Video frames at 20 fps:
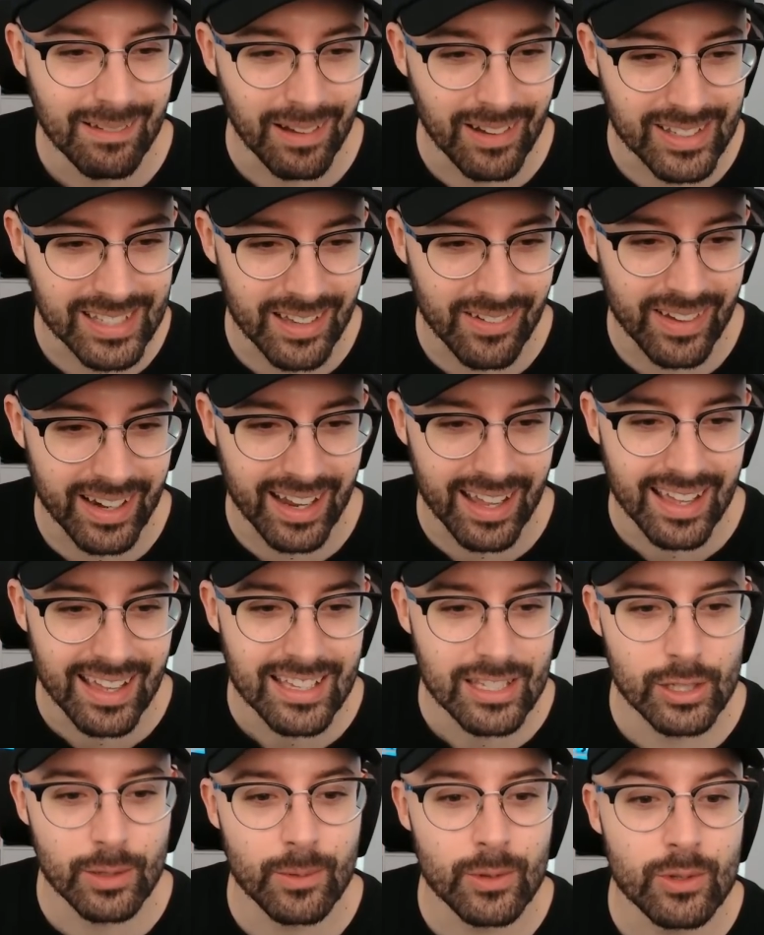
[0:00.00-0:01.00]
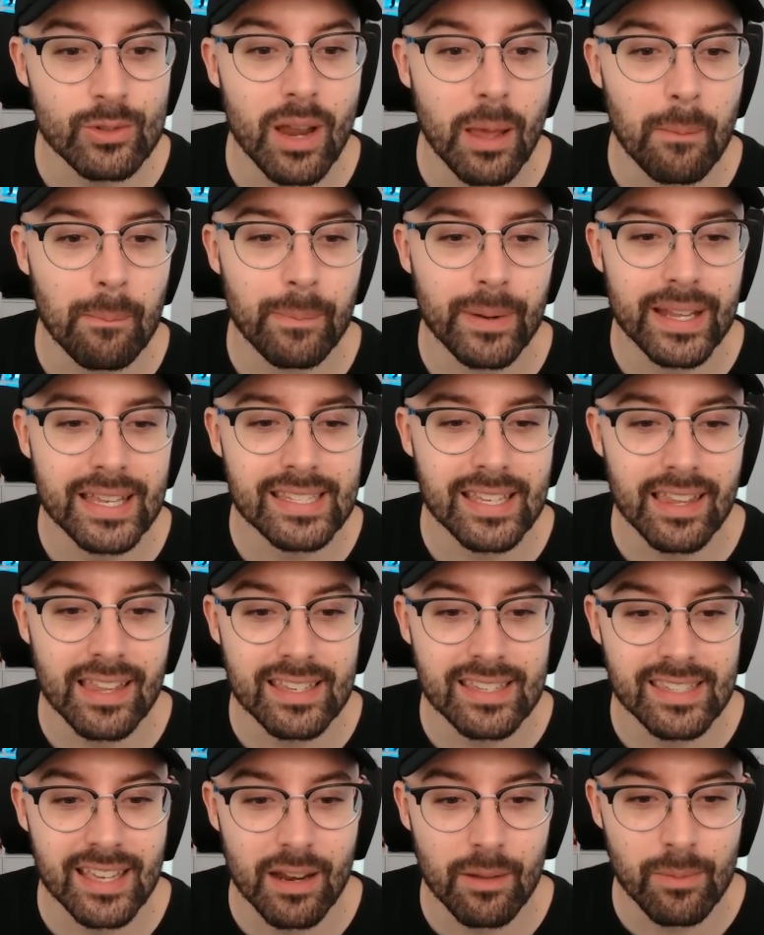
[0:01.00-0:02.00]
Vamos a ver. Somos una empresa de
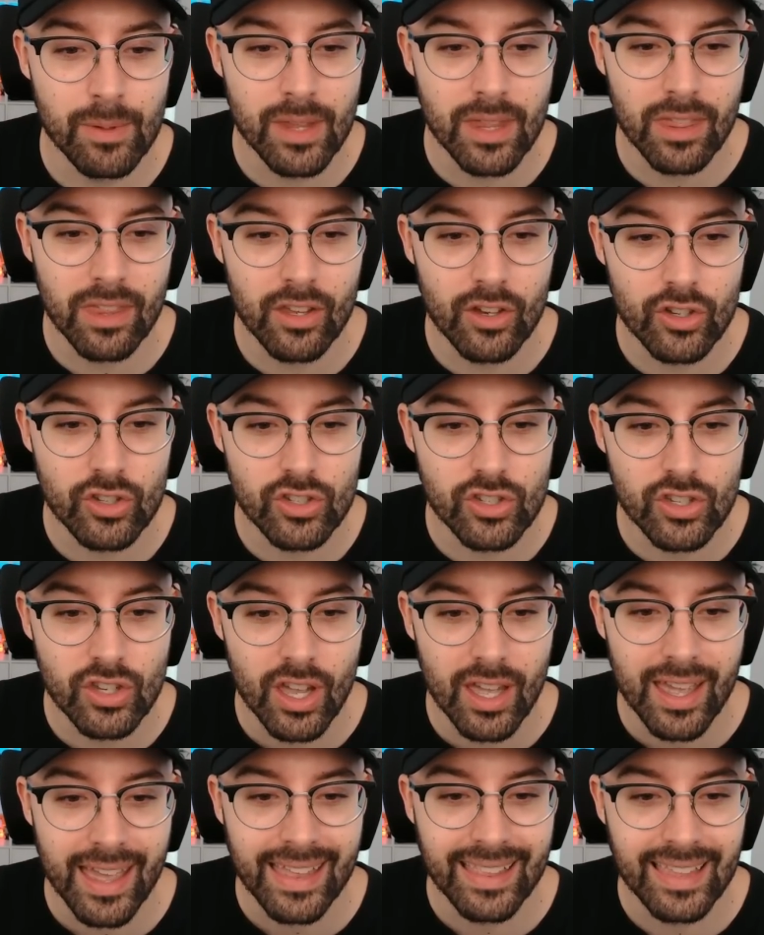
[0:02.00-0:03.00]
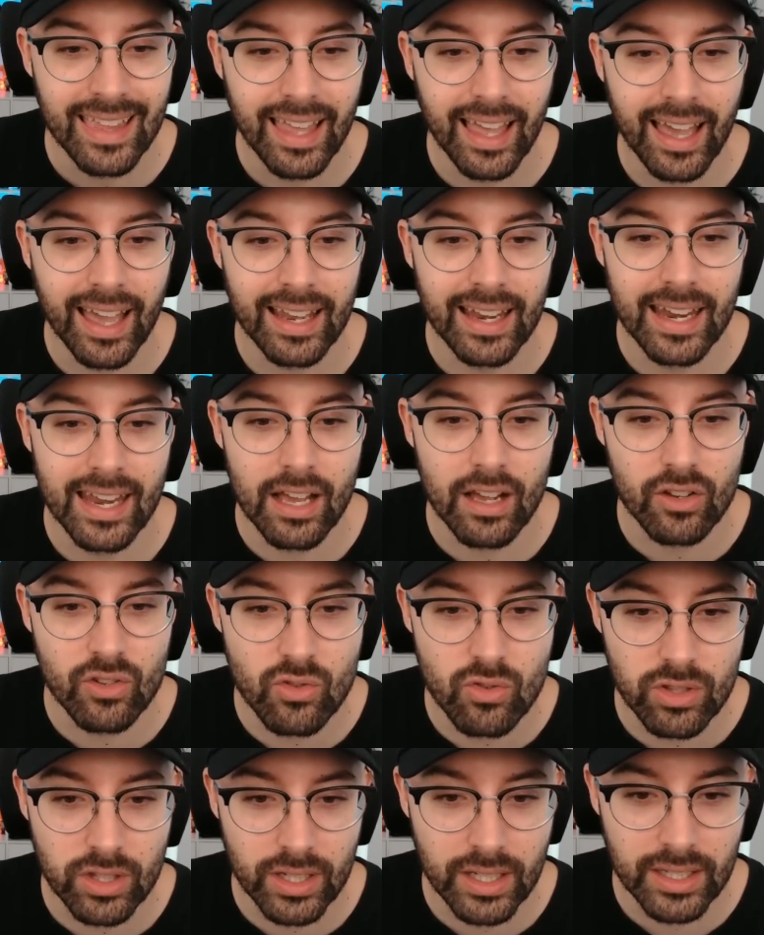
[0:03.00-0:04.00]
servicios de ingeniería y
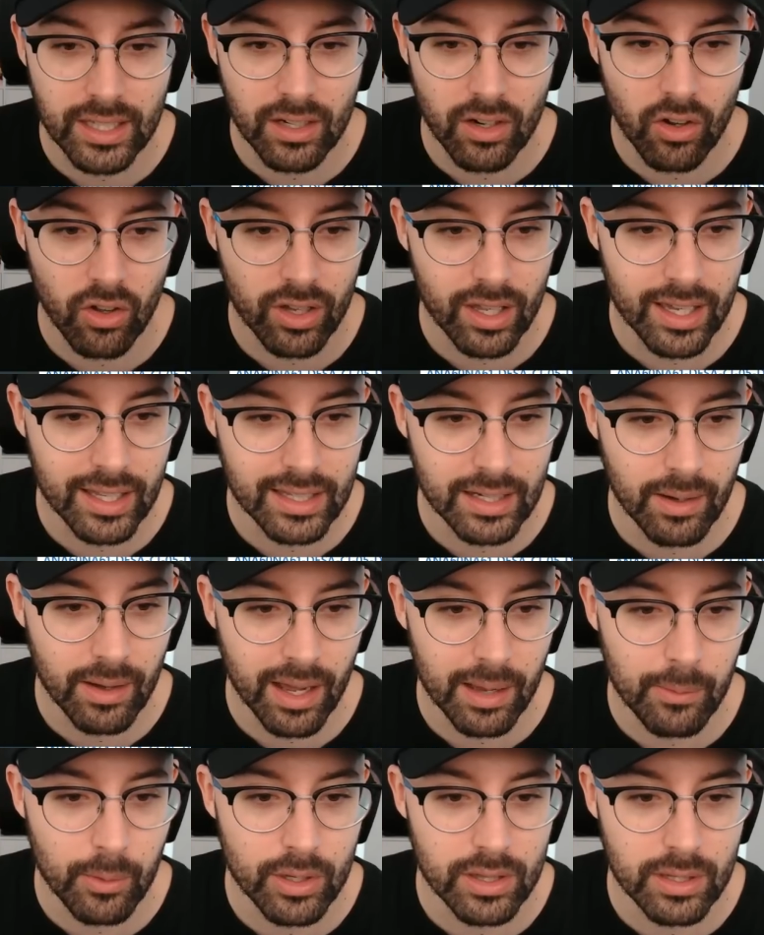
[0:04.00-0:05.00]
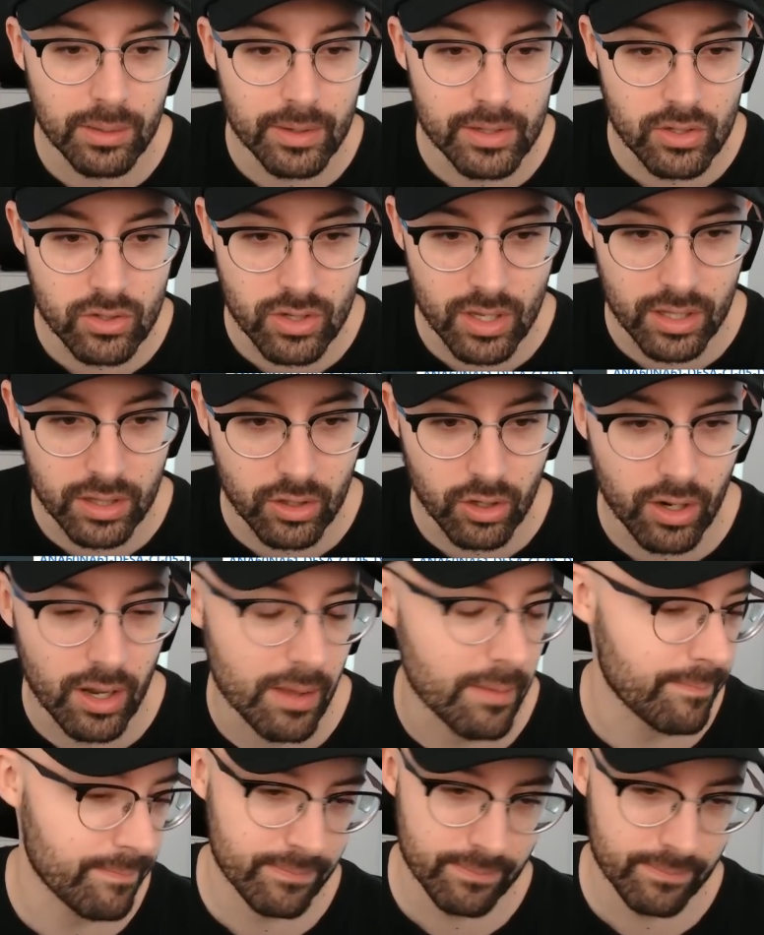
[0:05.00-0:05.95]
consultoría tecnológica. Trabajamos en diversos sectores.